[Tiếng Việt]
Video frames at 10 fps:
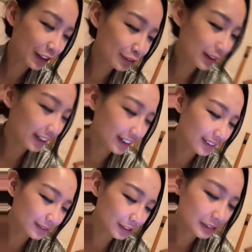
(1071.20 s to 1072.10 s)

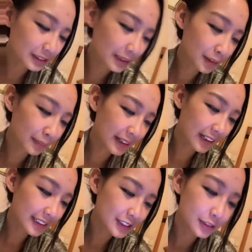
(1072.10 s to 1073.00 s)
welcome, welcome to my
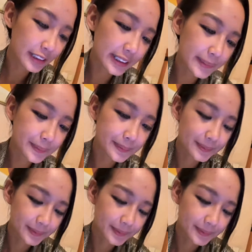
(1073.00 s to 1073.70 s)
live stream.